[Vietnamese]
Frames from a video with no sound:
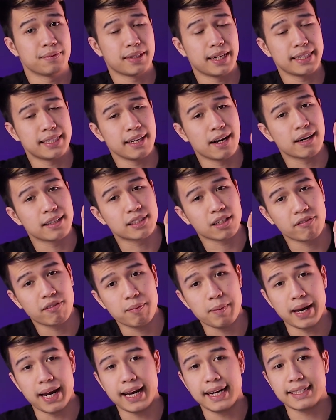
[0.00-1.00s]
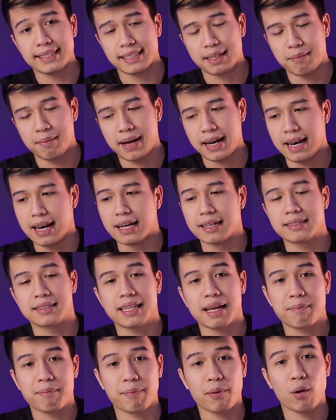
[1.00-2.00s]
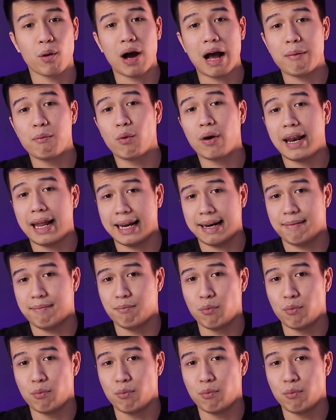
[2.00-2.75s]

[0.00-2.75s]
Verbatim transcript: kích thước sáu phẩy bảy inch, tấm nền lờ tê pê ô AMOLED